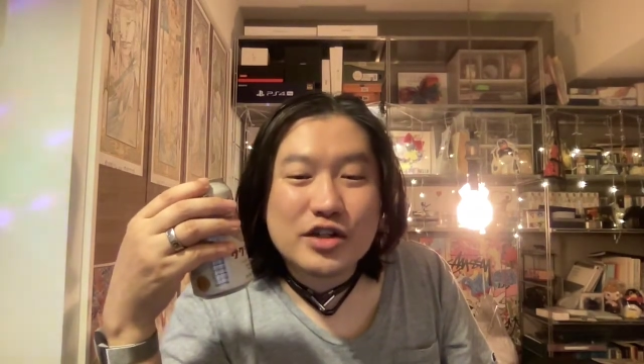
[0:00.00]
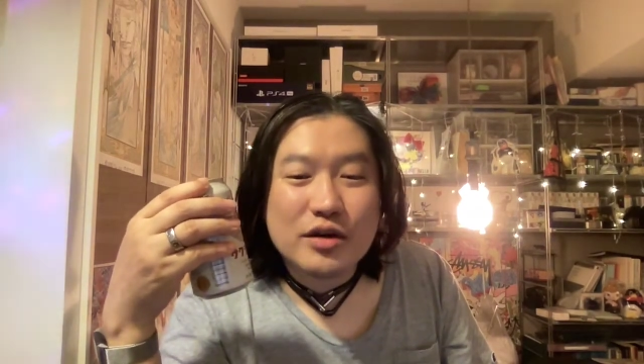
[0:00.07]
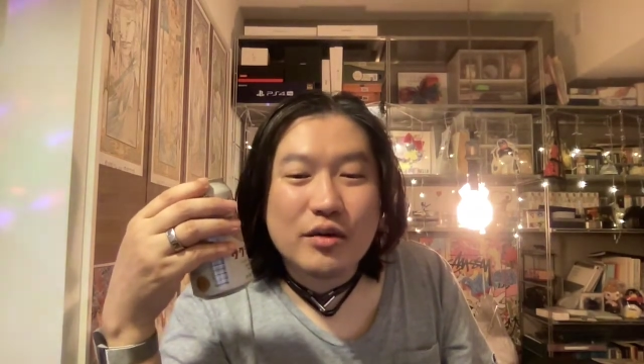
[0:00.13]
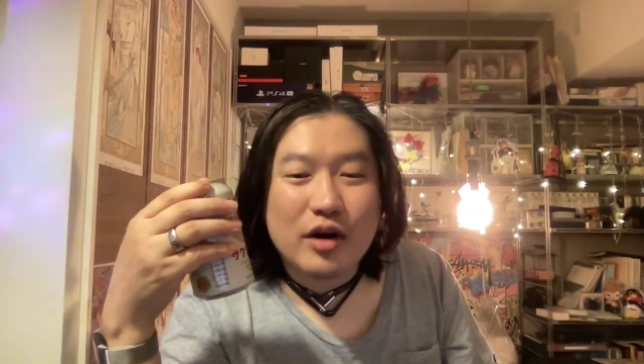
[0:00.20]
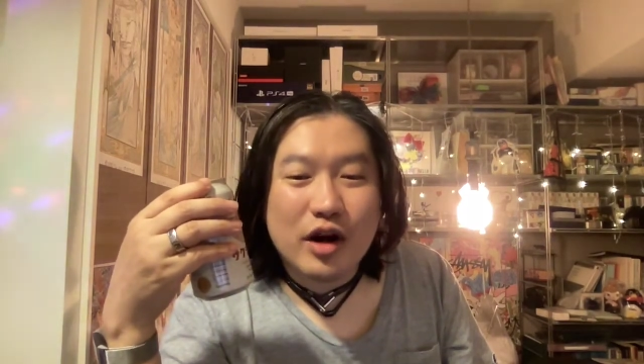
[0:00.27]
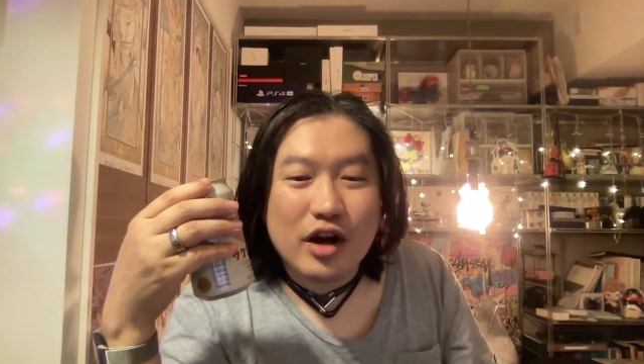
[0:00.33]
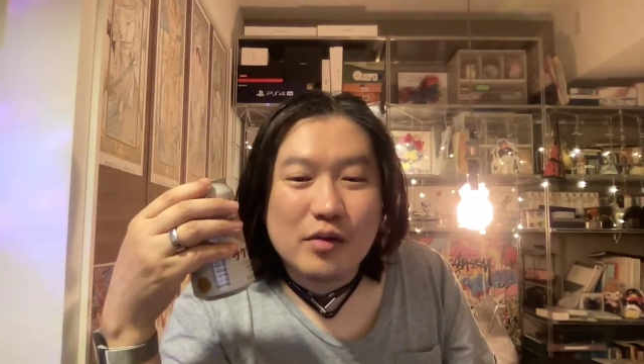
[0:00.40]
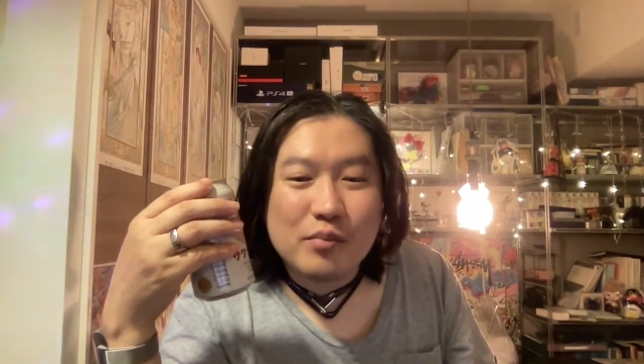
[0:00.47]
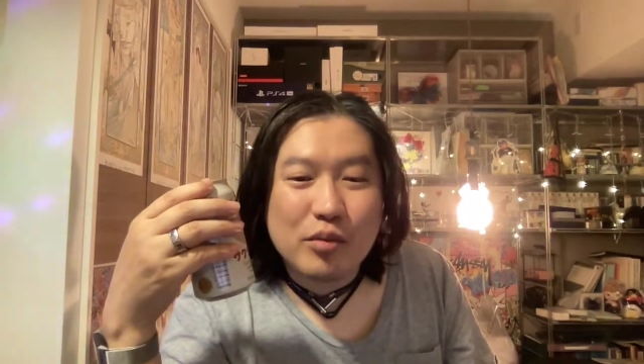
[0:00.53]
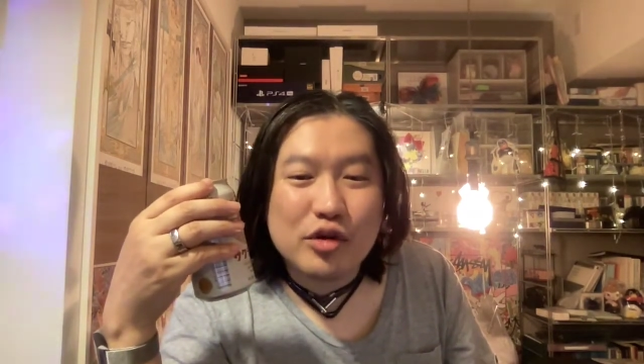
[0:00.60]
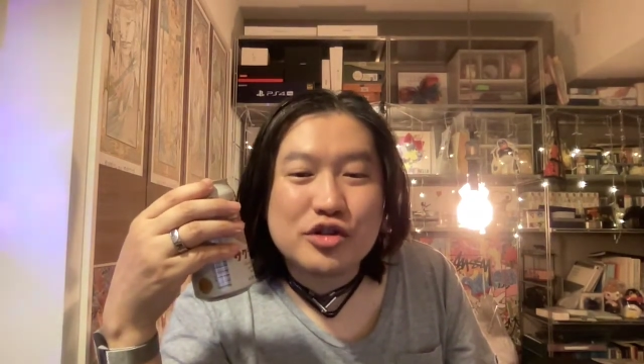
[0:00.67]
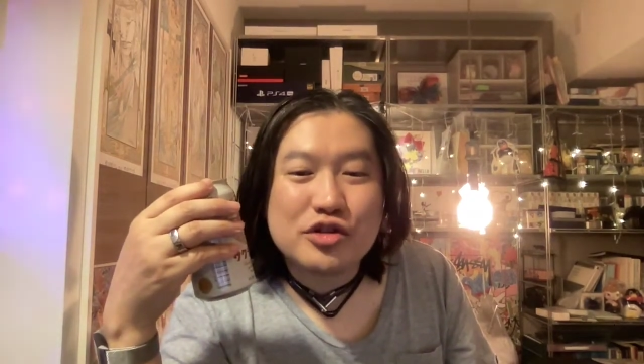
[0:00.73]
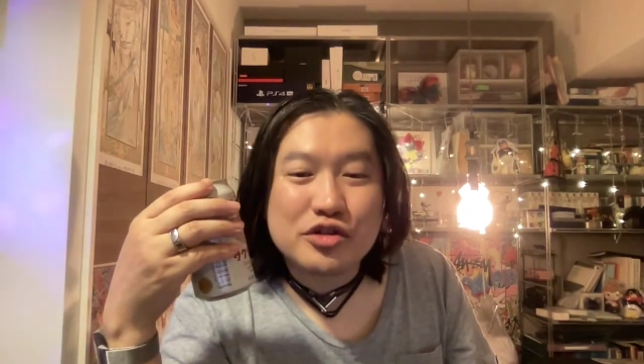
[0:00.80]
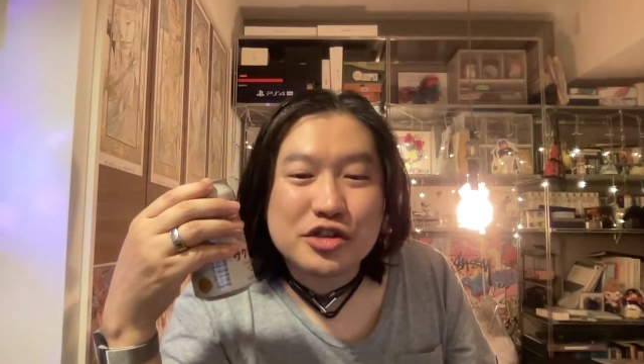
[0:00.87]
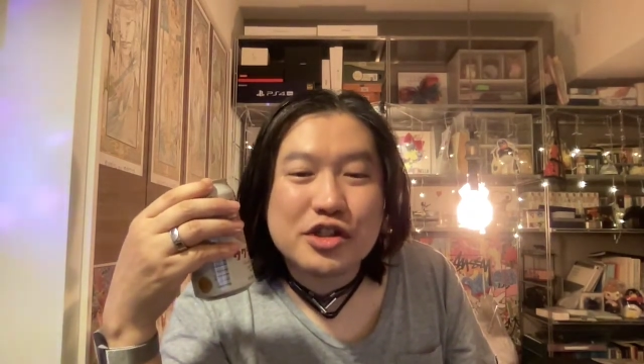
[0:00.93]
者は募
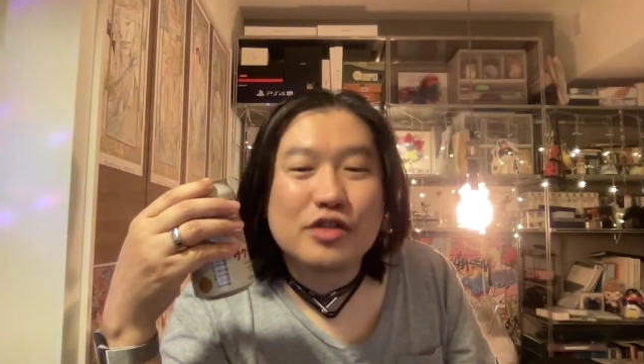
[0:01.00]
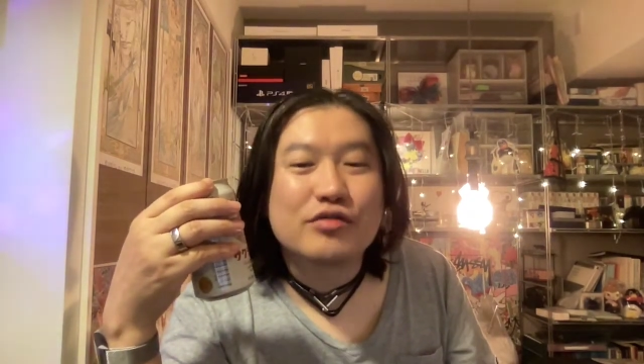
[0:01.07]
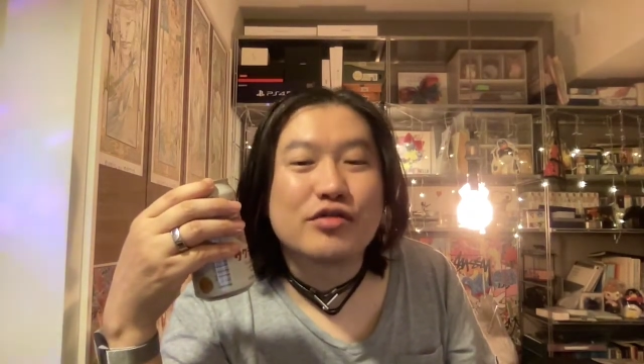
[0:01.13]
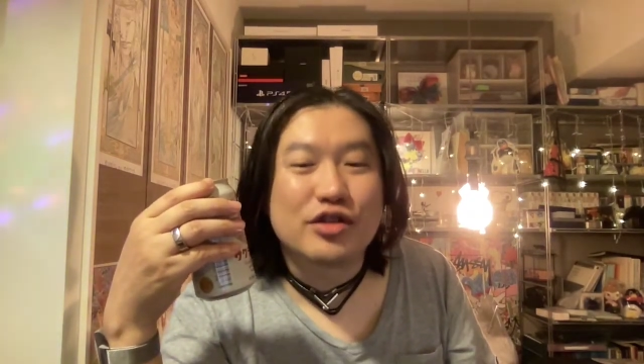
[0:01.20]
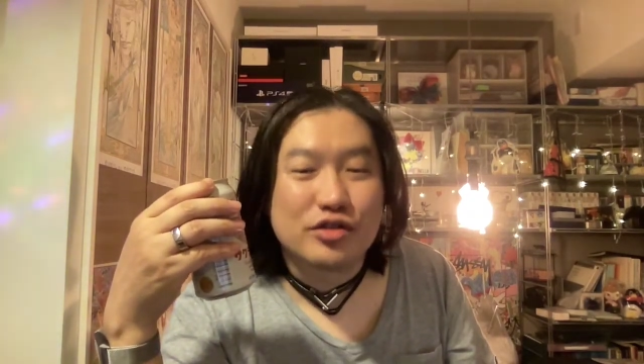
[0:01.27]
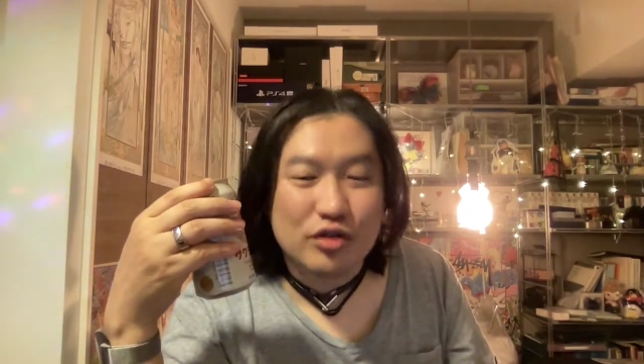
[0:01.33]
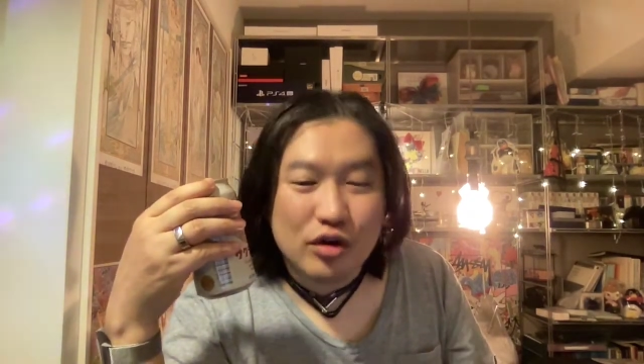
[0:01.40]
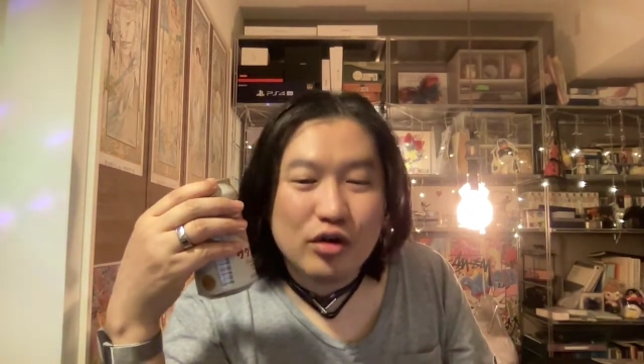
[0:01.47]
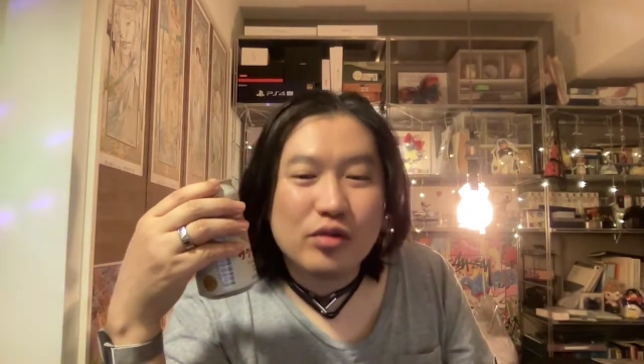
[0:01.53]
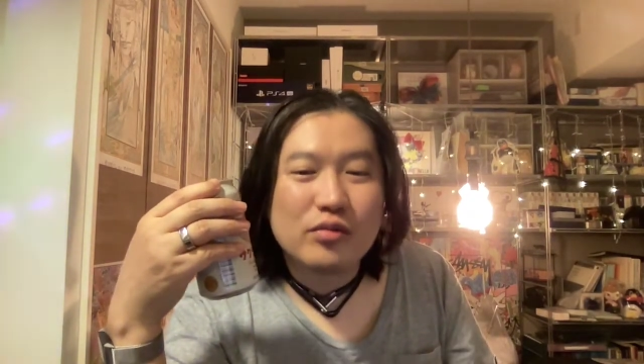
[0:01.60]
集してるんですよ